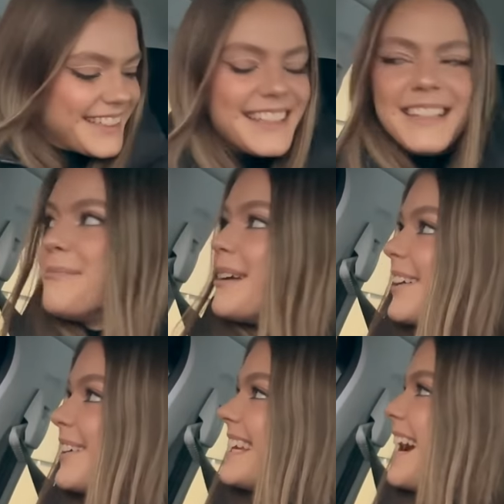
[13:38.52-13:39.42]

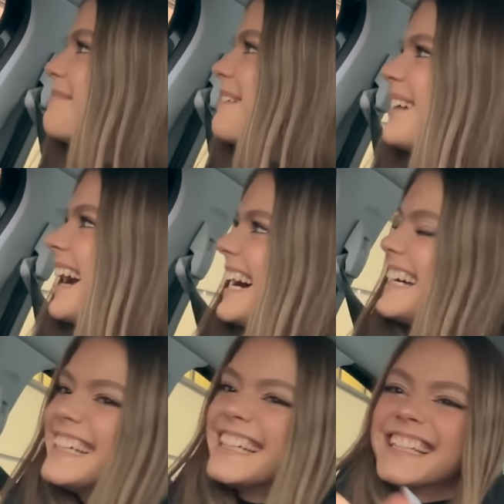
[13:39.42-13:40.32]
Dobrego dnia, papa.
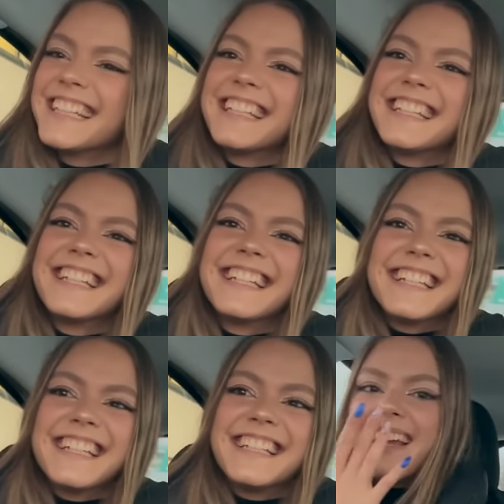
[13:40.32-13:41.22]

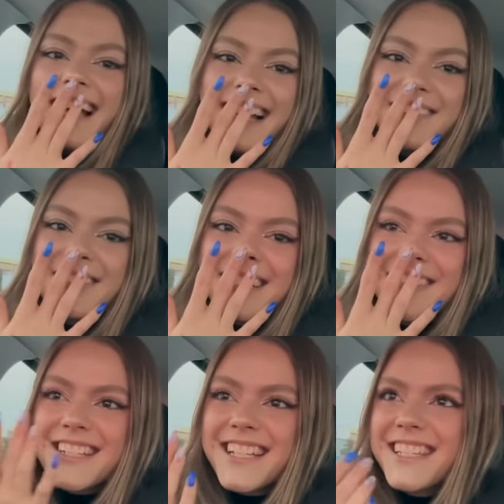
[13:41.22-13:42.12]
Ale w ogóle
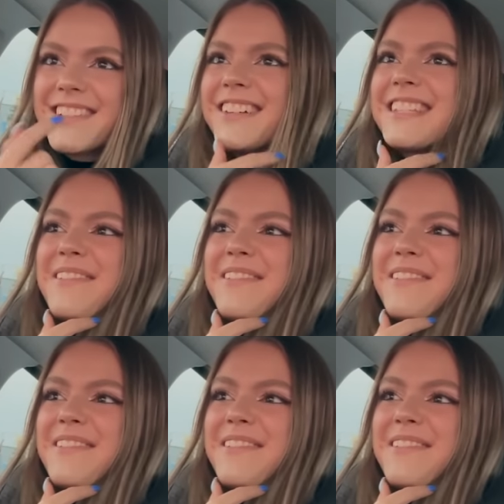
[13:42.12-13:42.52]
śmieszna sytuacja